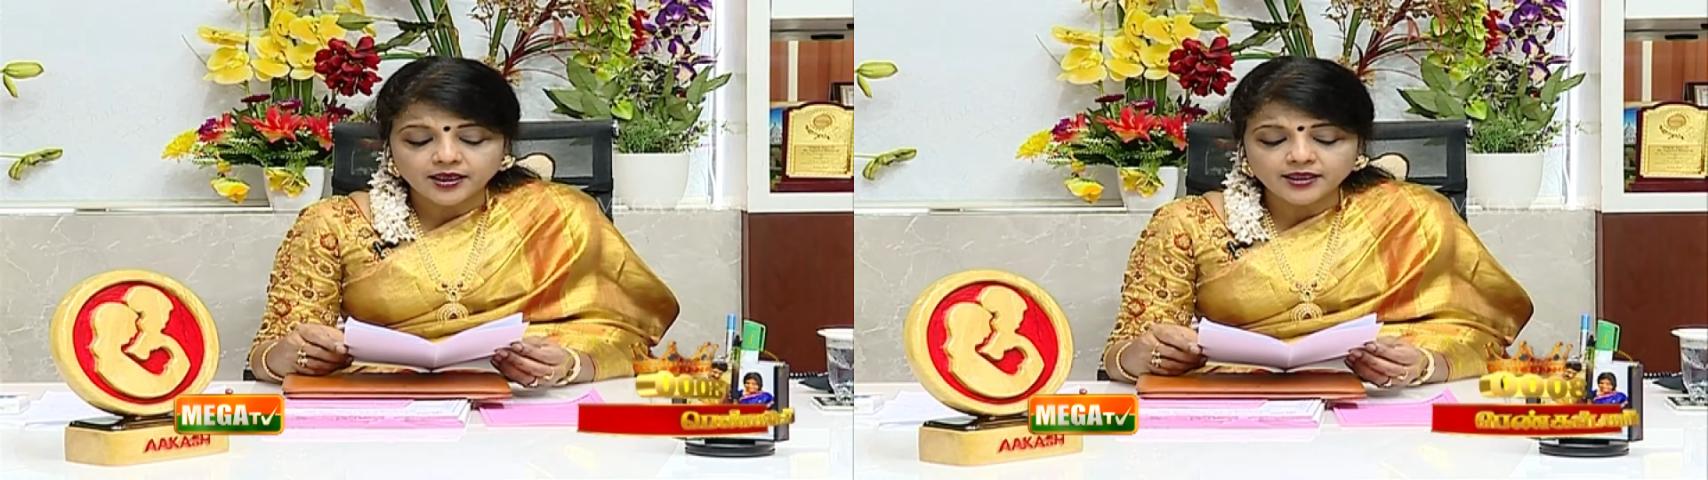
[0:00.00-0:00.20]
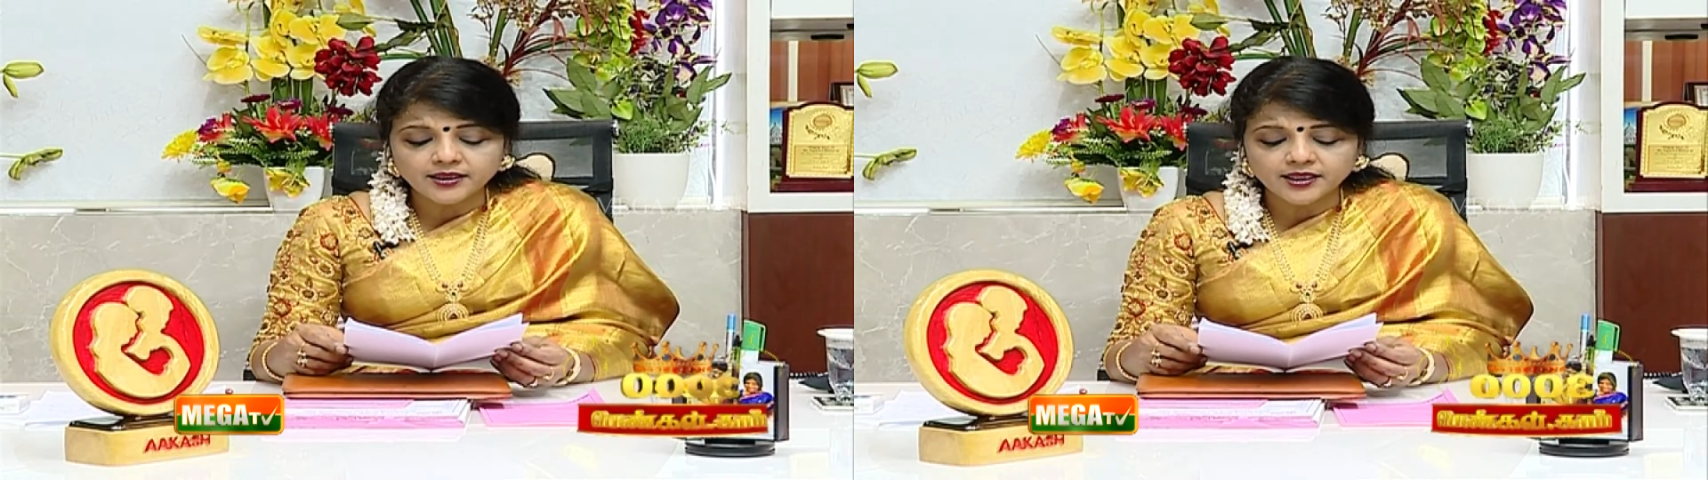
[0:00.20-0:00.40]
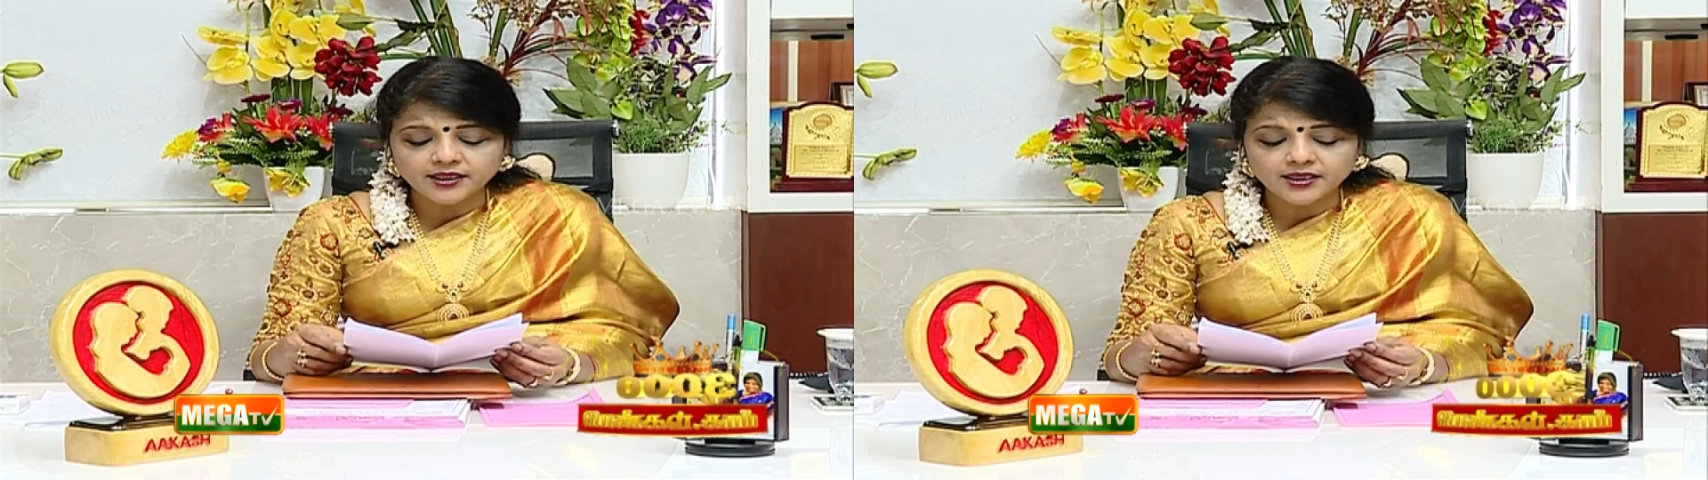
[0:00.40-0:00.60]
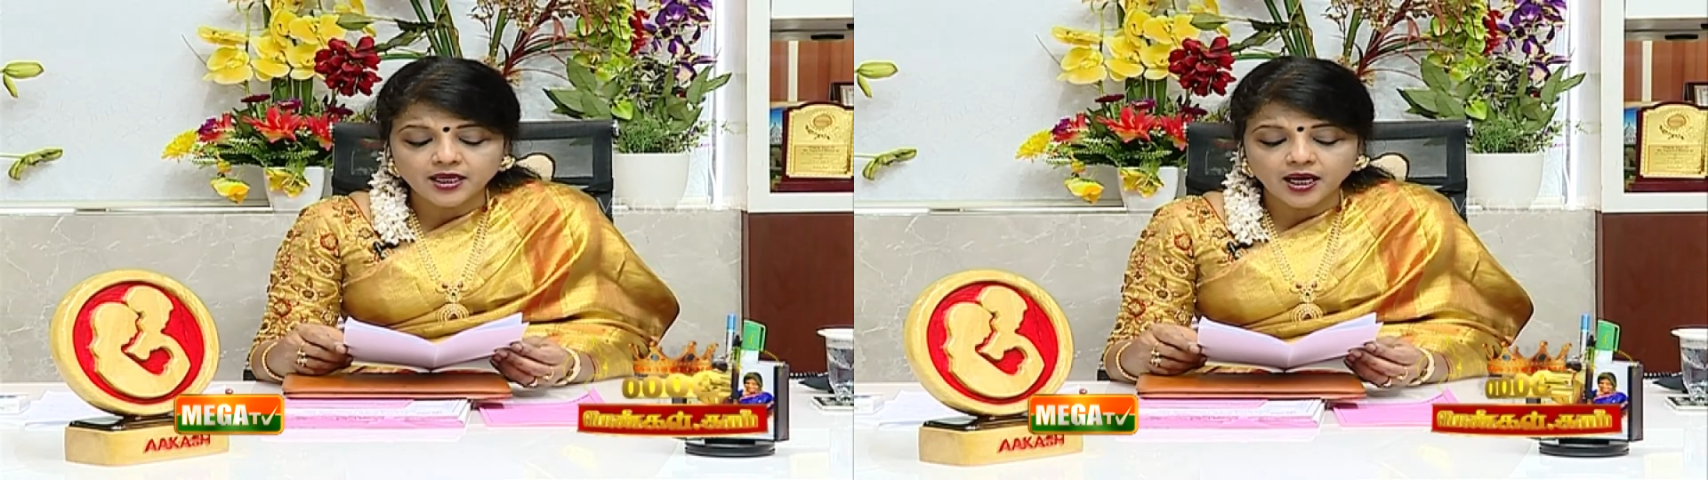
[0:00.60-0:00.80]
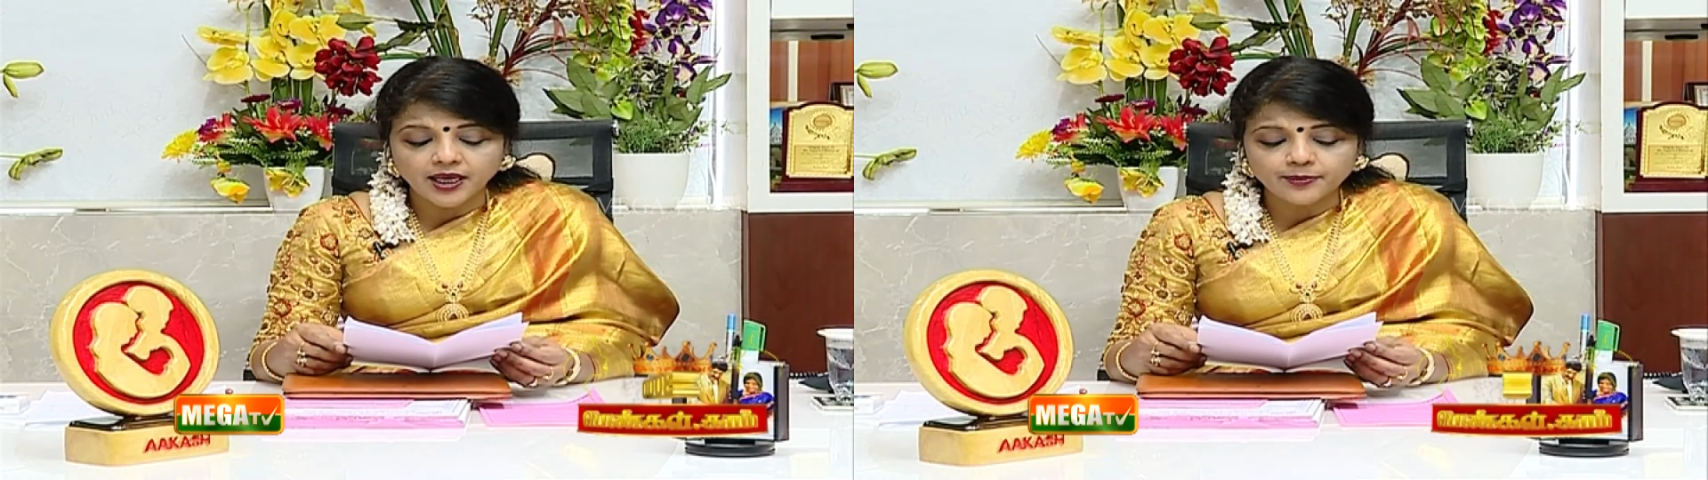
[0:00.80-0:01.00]

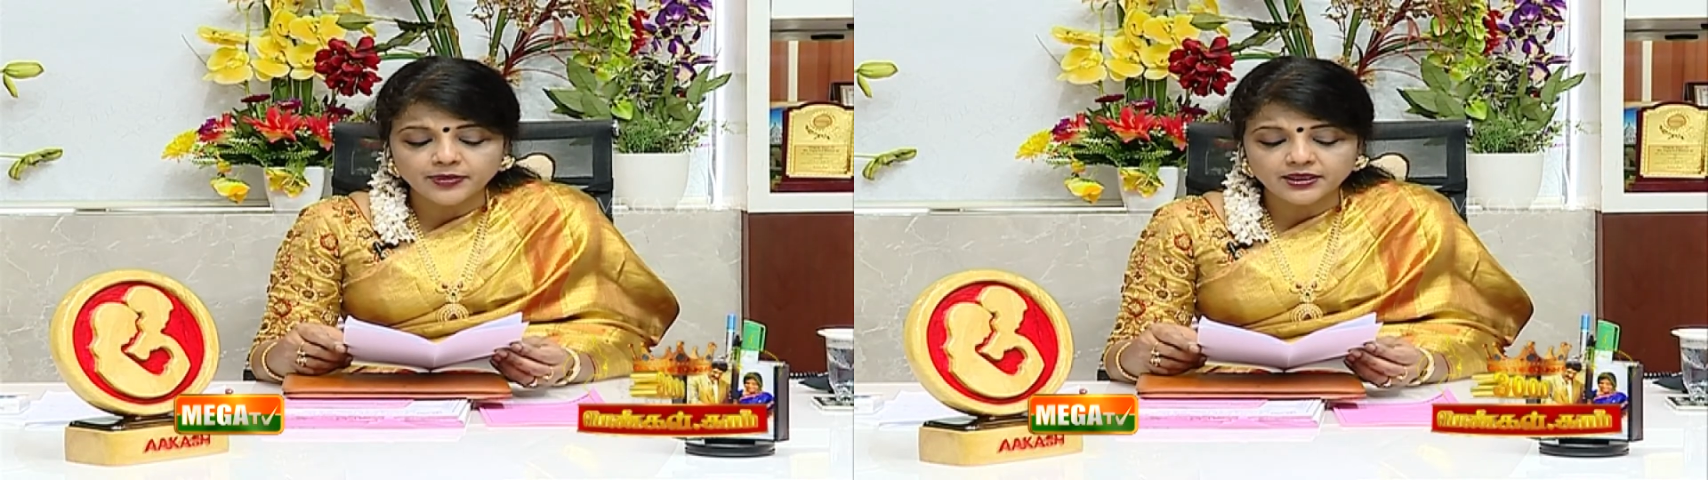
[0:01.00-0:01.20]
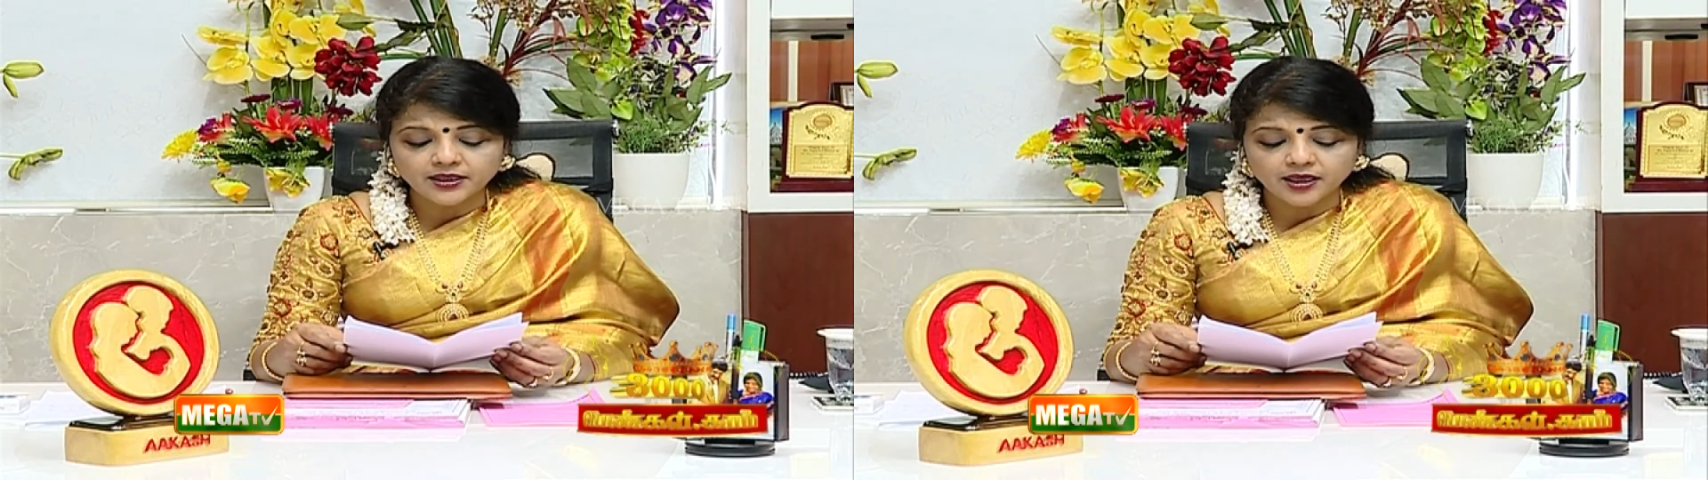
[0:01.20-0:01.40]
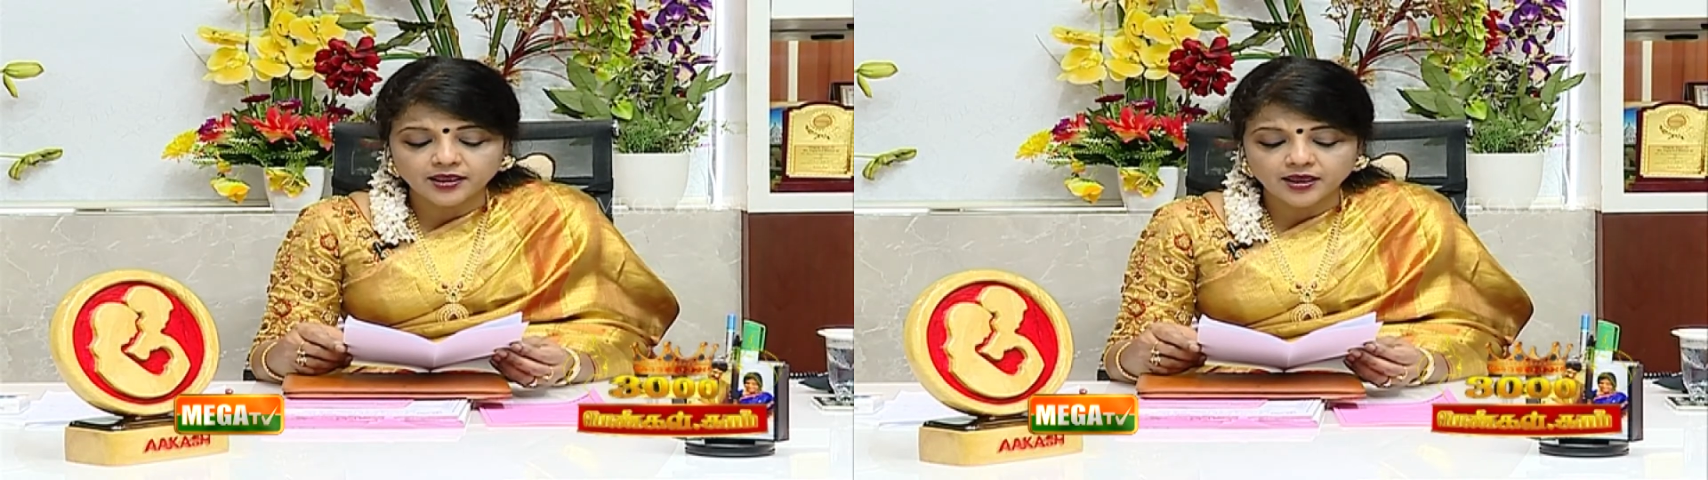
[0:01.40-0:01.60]
கருத்தரித்து ஐம்பத்தி